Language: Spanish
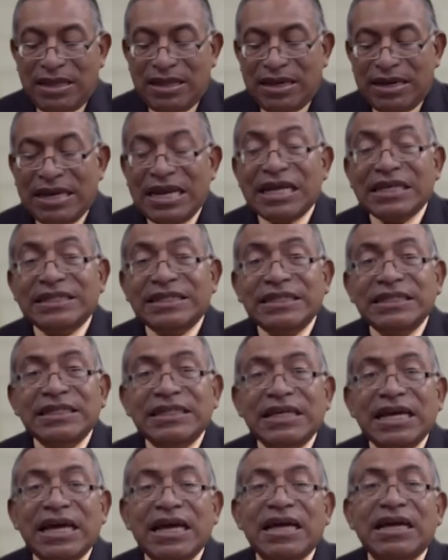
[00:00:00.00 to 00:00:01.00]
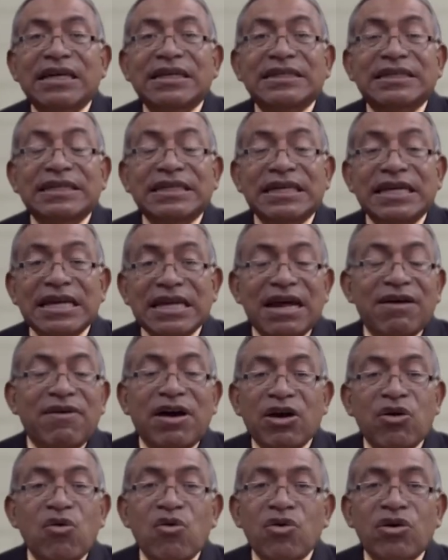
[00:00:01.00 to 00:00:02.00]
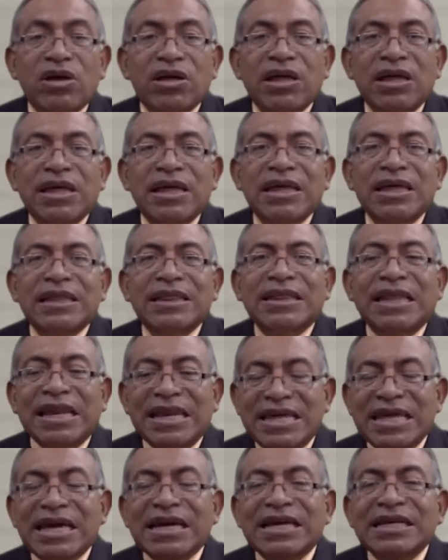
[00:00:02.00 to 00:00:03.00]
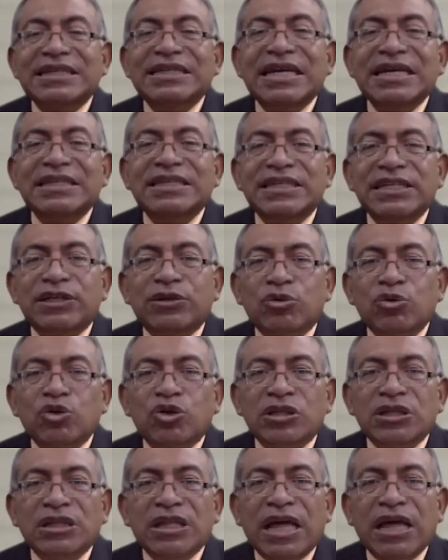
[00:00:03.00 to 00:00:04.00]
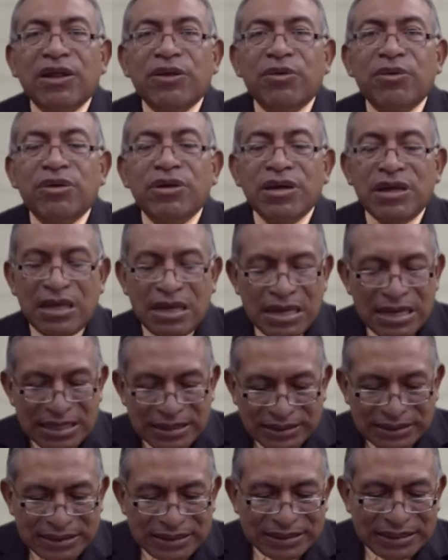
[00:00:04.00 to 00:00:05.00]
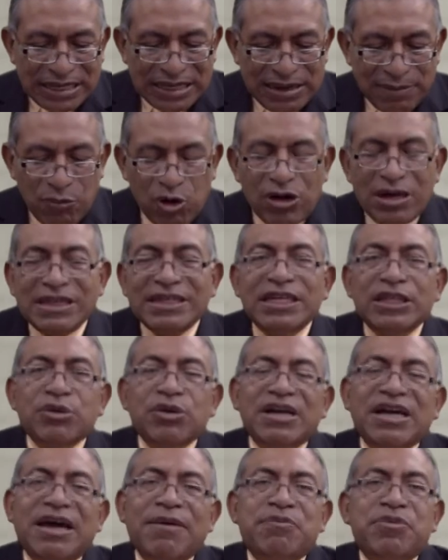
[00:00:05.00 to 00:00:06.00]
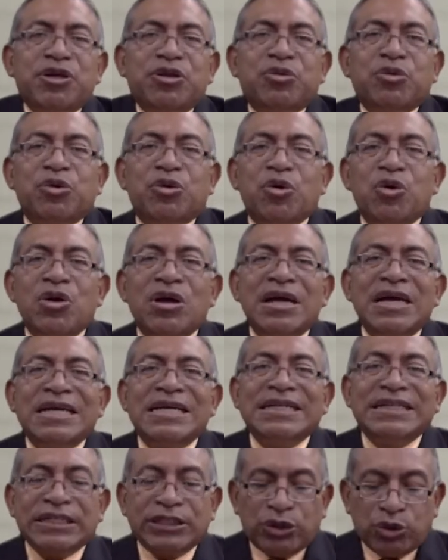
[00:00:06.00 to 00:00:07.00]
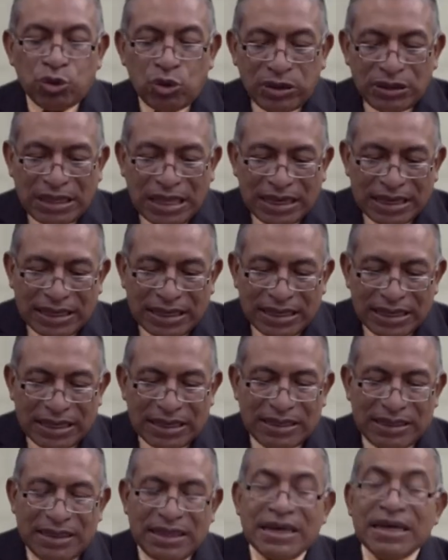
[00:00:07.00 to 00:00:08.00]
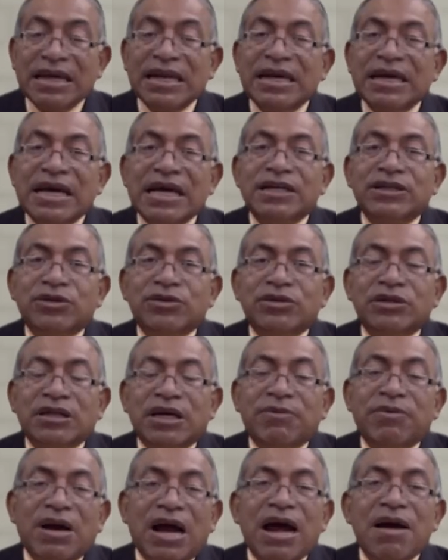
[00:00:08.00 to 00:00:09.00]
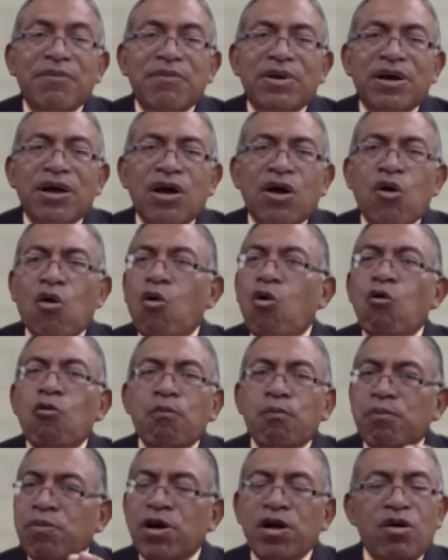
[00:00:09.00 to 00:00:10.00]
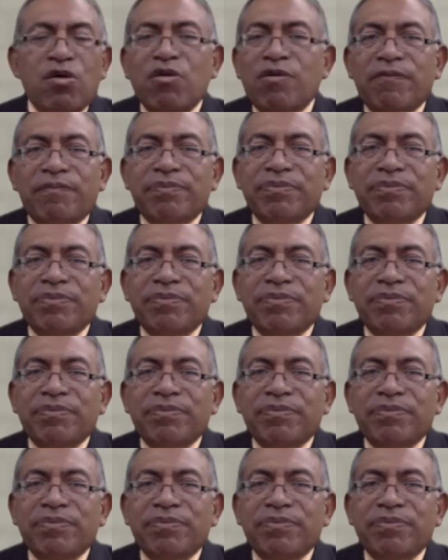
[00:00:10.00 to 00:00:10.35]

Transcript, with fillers: nacía, si era varón, tenía que ser circuncidado. Si seguimos leyendo el capítulo, resulta que en el caso de Abraham, cumplió.